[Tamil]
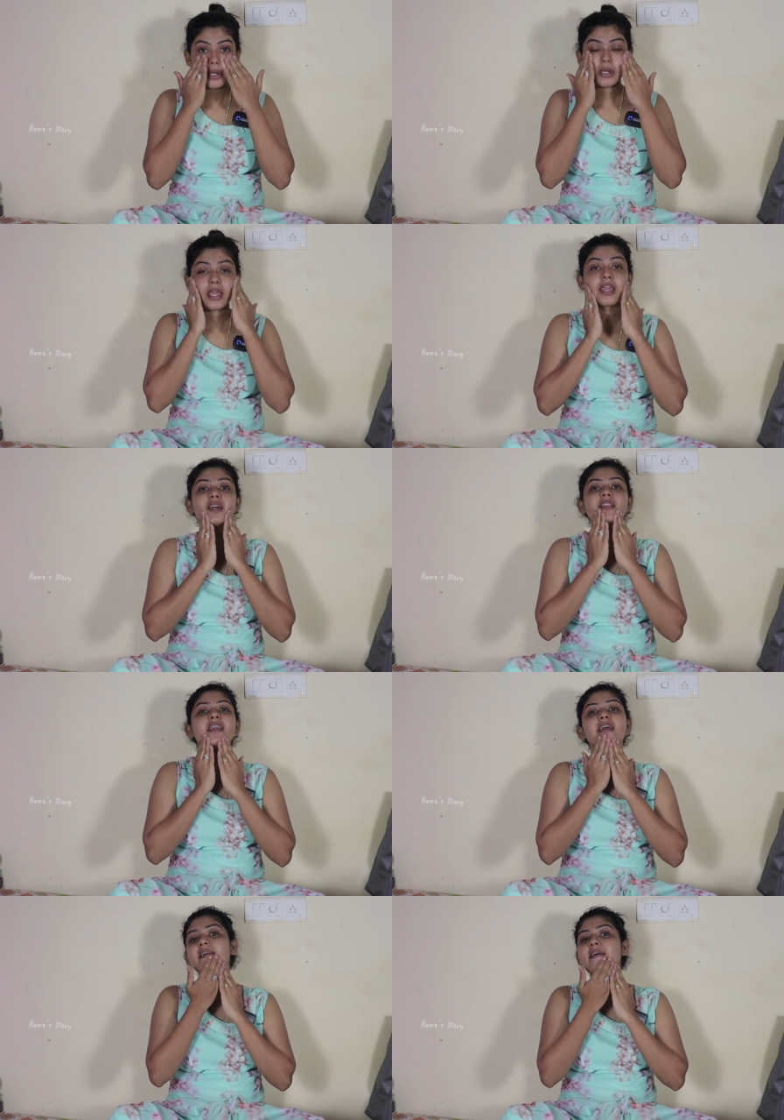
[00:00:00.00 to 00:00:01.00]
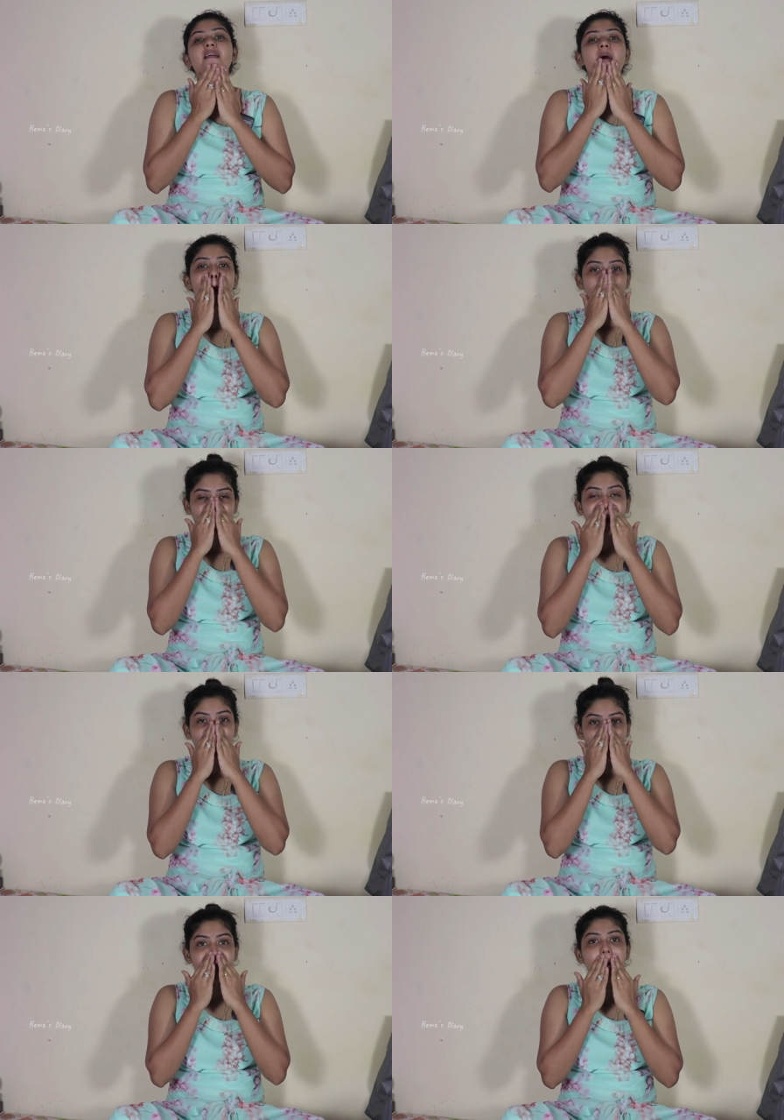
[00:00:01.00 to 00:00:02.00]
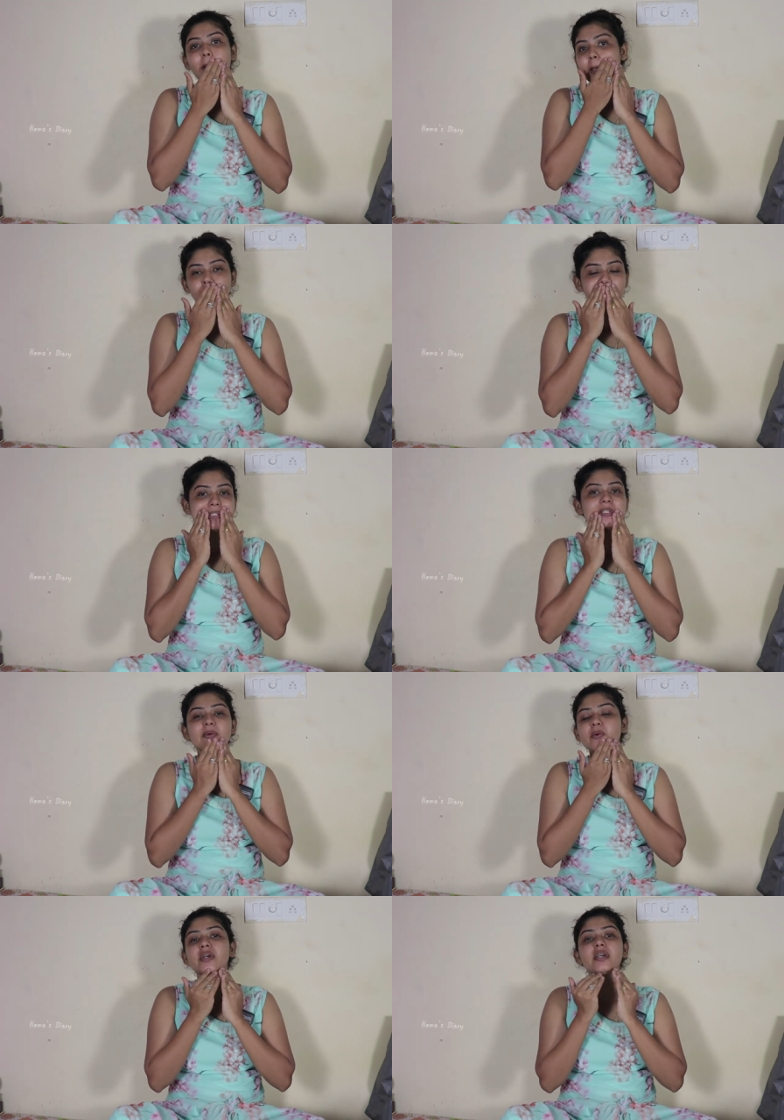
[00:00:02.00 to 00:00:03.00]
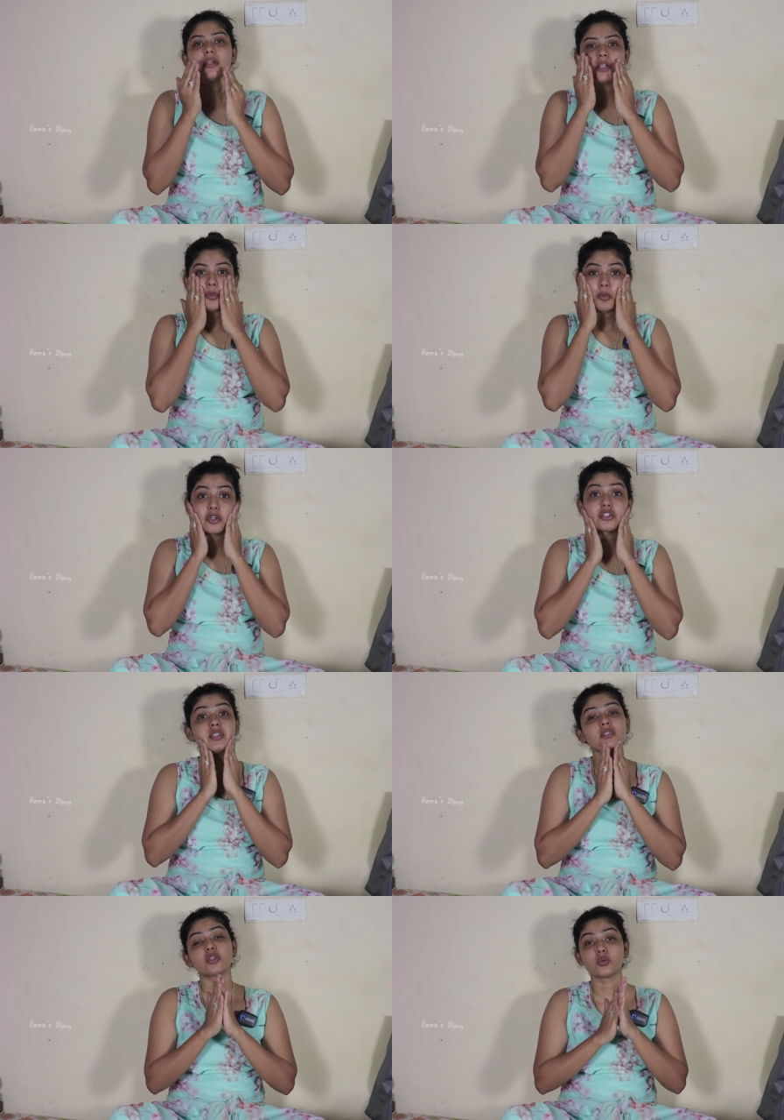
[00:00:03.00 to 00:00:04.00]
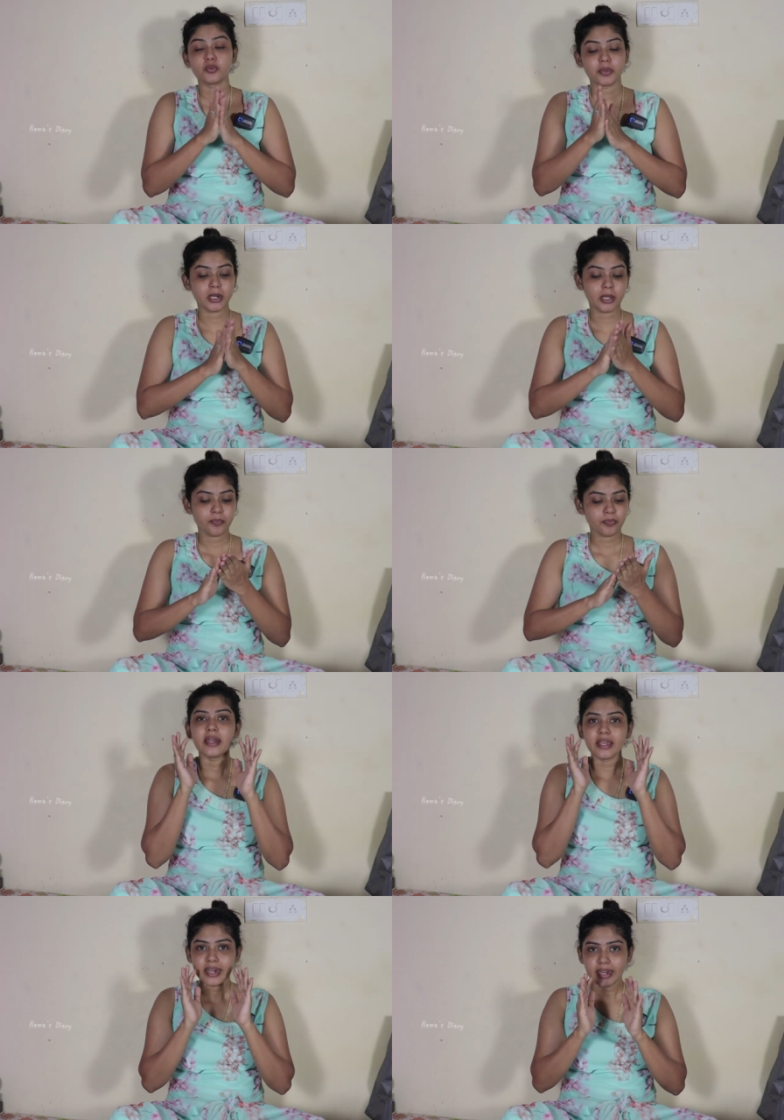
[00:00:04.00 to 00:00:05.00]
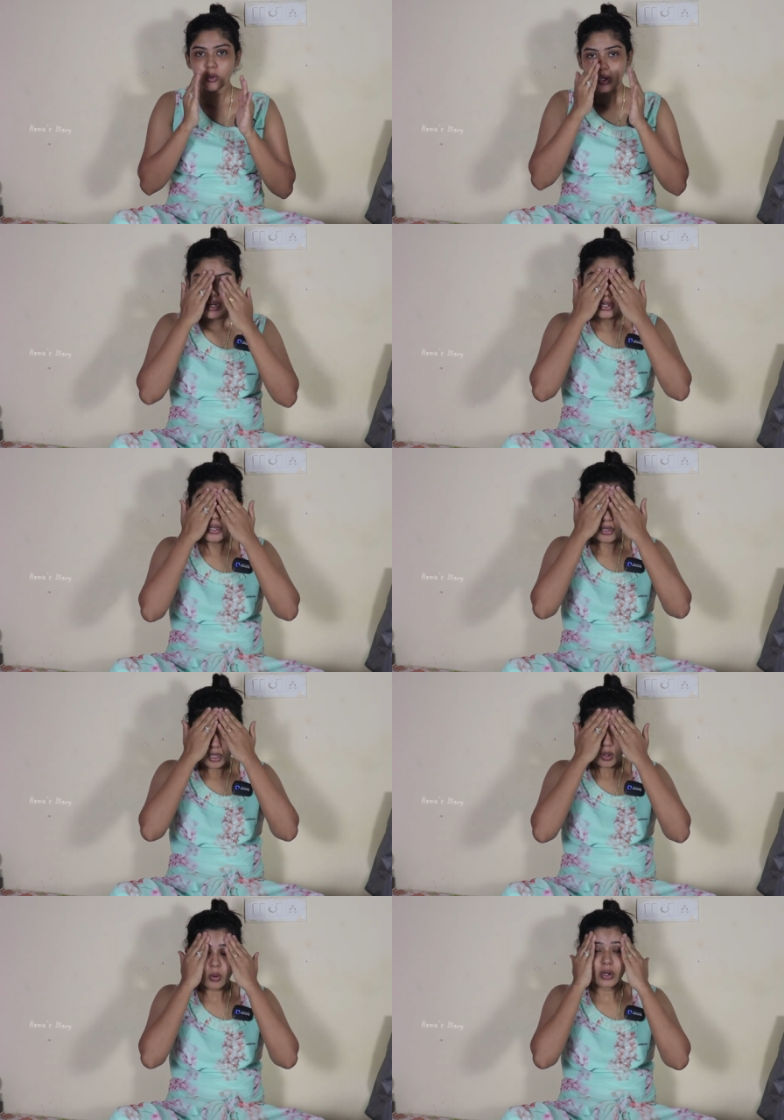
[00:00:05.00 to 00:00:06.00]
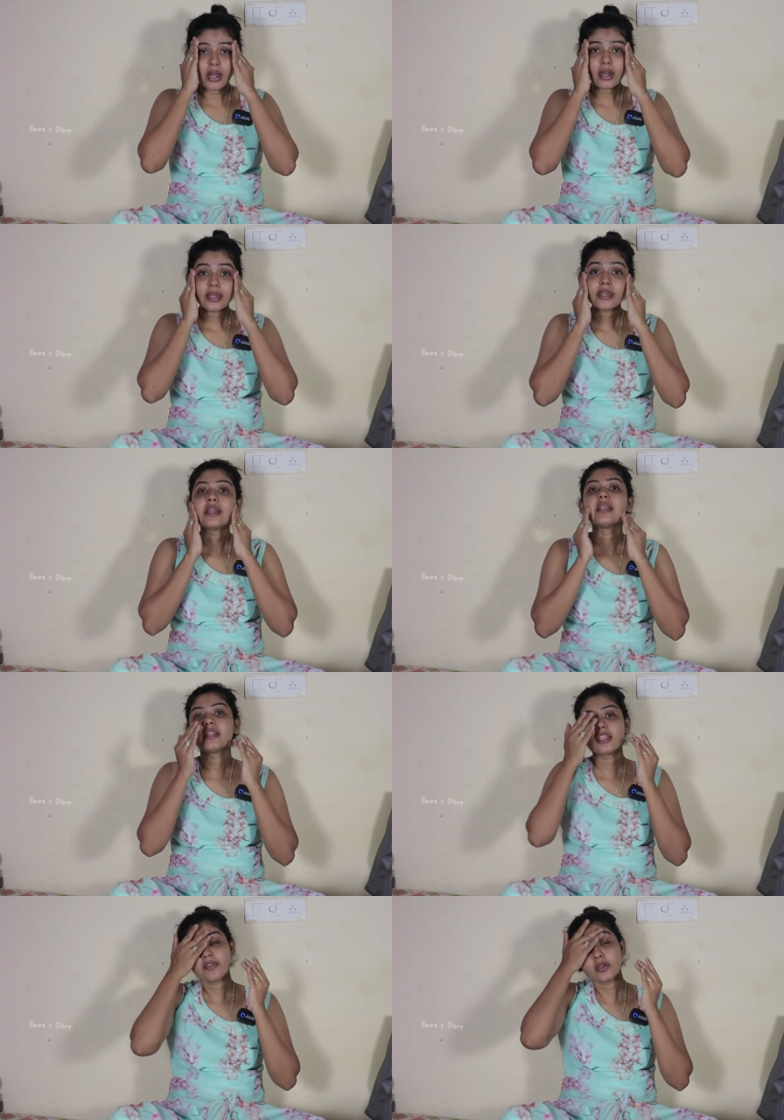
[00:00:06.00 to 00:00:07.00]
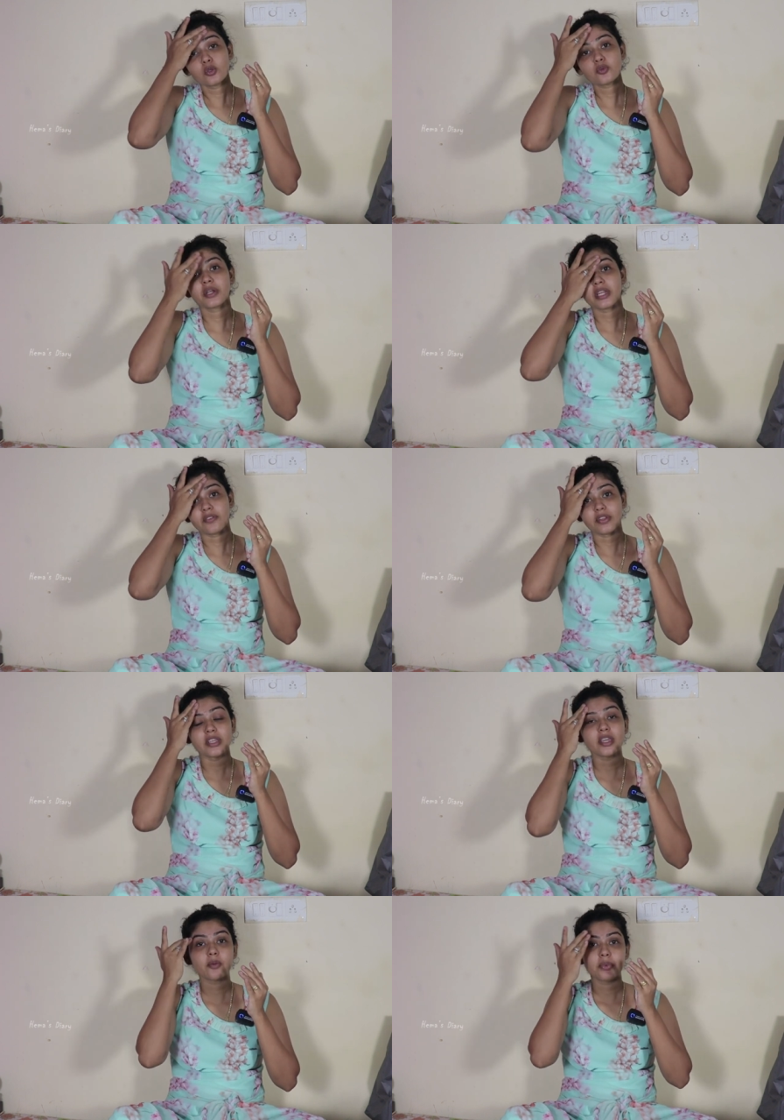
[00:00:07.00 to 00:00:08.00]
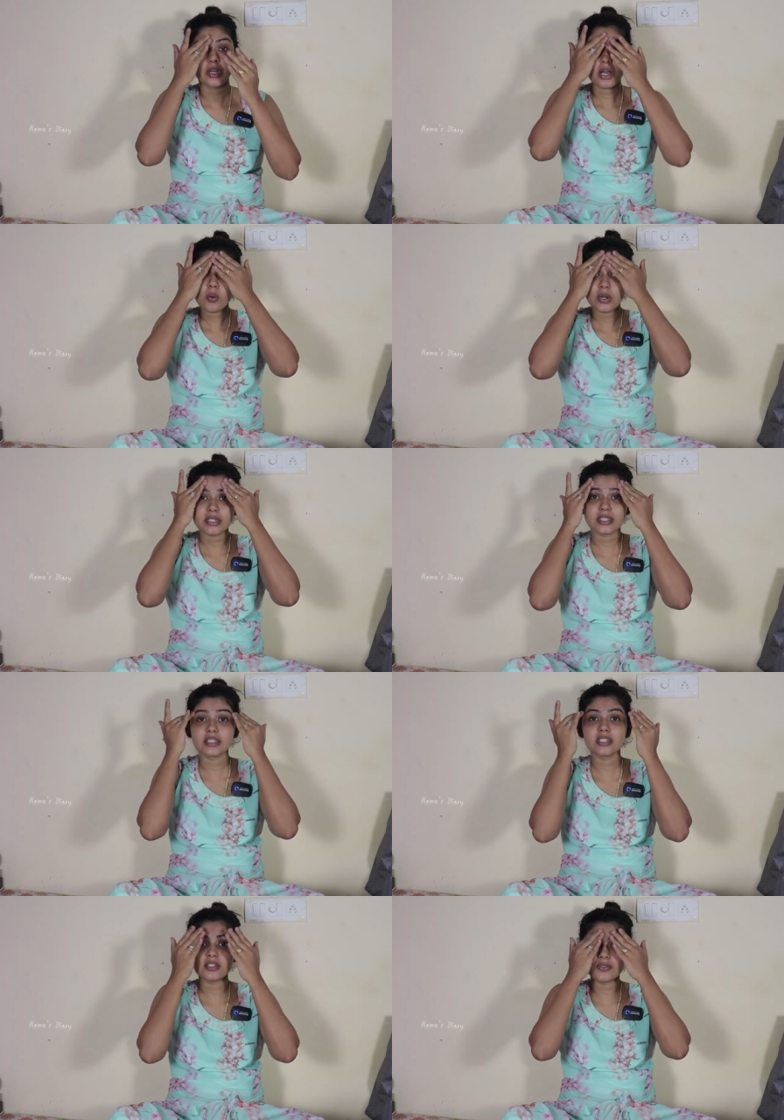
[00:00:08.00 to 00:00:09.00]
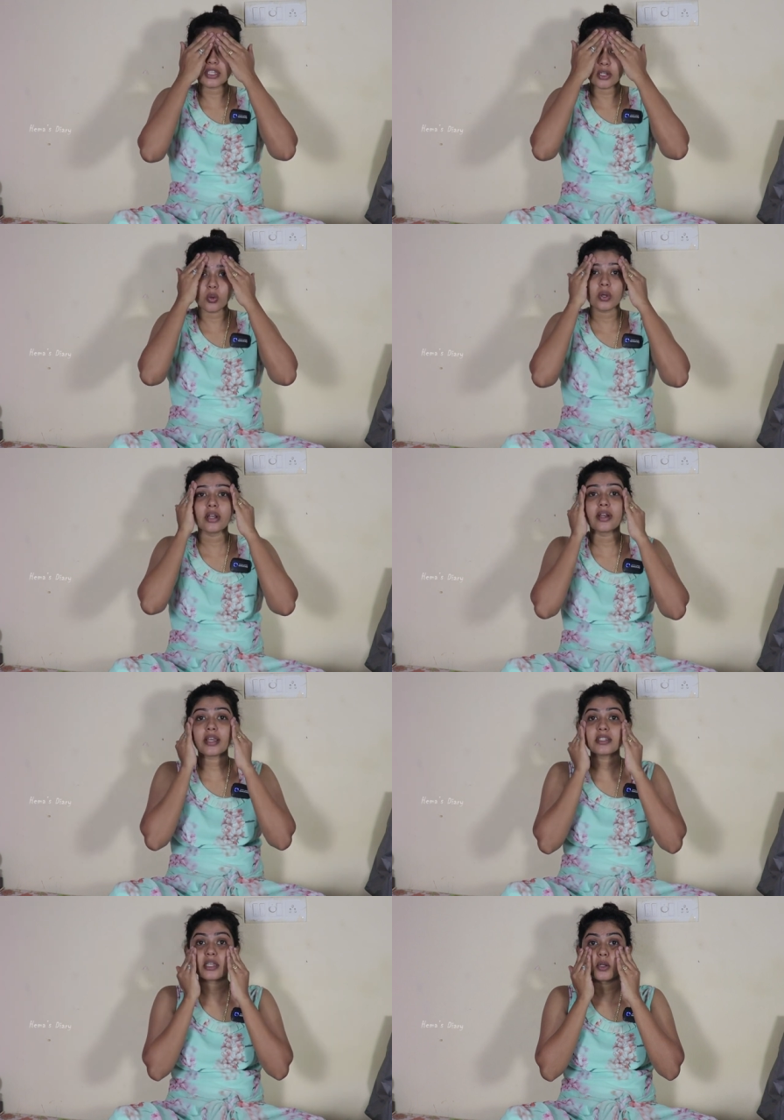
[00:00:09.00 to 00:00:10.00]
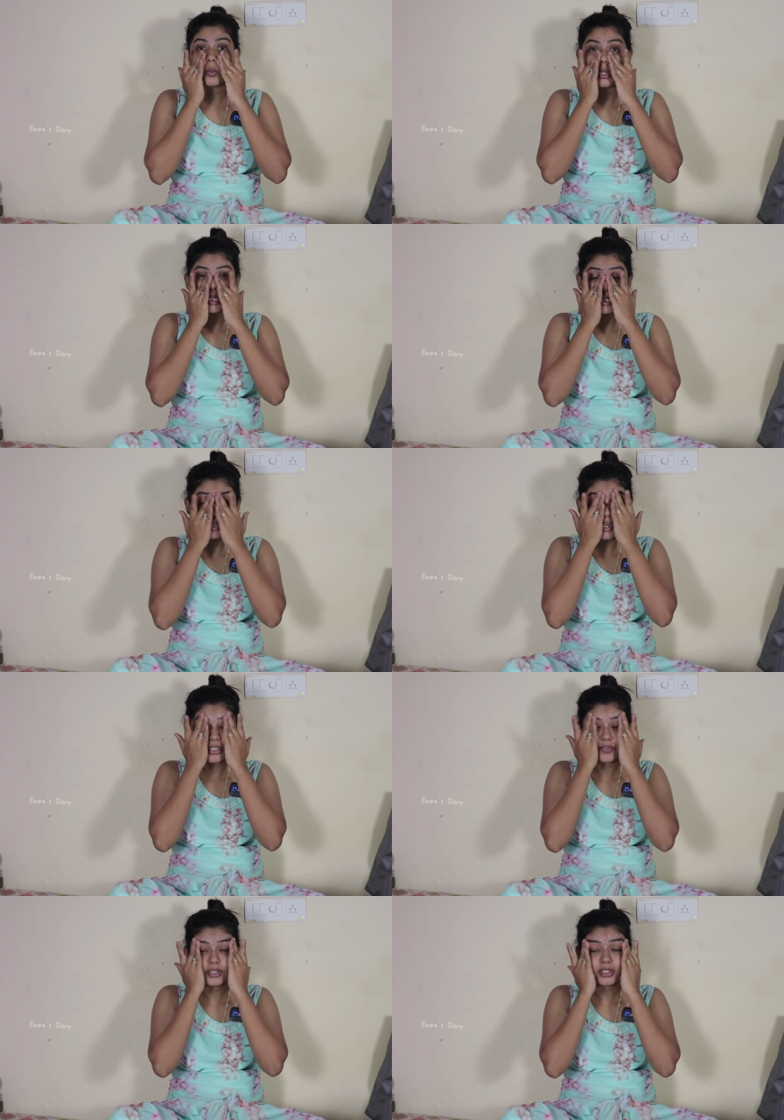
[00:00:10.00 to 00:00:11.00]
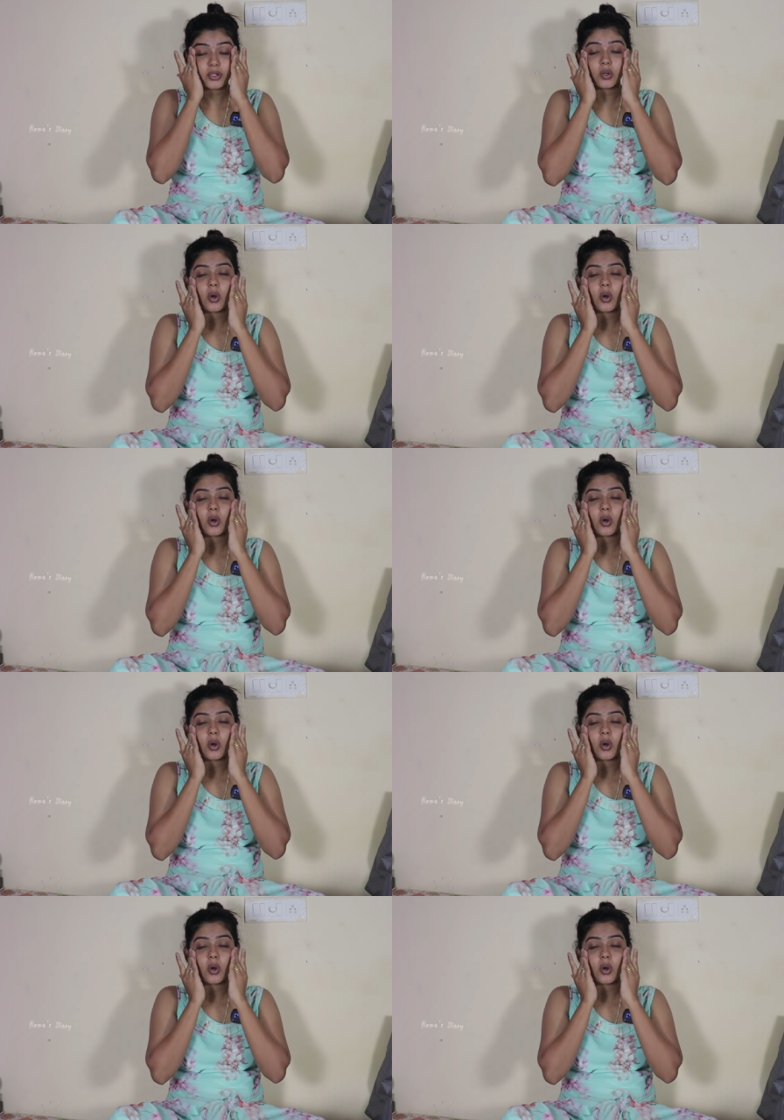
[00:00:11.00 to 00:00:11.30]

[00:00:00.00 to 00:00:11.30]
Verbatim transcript: அப்படின்னு கேட்காதீங்க ரெகுலர் பேஸில் கூட நம்ம மாய்ச்சரைசர் யூஸ் பண்ணலாம் நீங்கள் ரெகுலராக ஒரு நாளைக்கு ரெண்டு தடவை யூஸ் பண்ணிக்கிட்டு வந்தீங்க அப்படின்னா உங்களுக்கு சென்சிட்டிவ் ஸ்கின்னோ இல்லை ட்ரை ஸ்கின்னோ இருந்துச்சுன்னா அது வந்து